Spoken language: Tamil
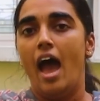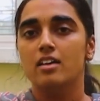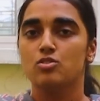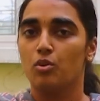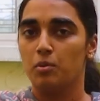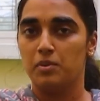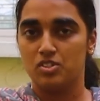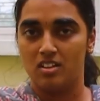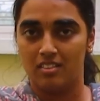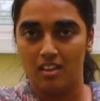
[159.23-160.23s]
ஆஸ்
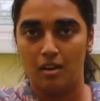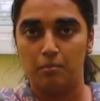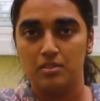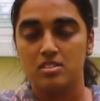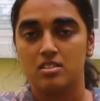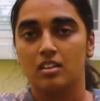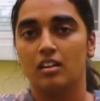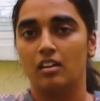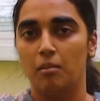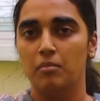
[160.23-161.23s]
ஆக்குபேஷனல் தெரப்பிஸ்ட்
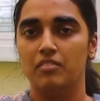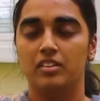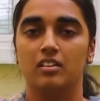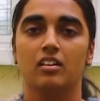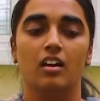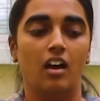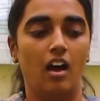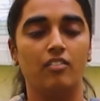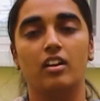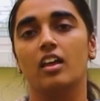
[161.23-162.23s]
நம்ம வந்து
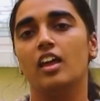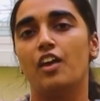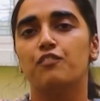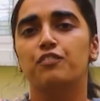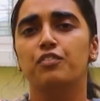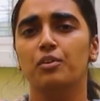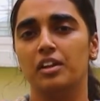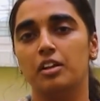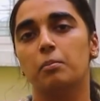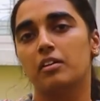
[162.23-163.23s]
அவங்கள எவ்வளோ
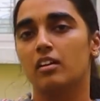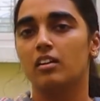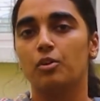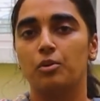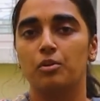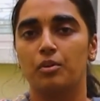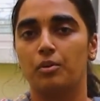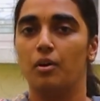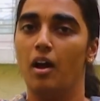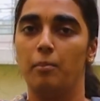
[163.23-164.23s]
இண்டிபெண்ட்டாக கொண்டு
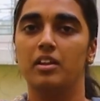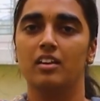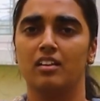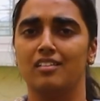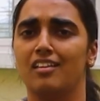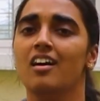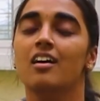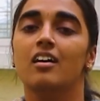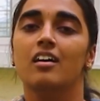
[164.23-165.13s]
வரோம் அப்படிங்கிறது தான்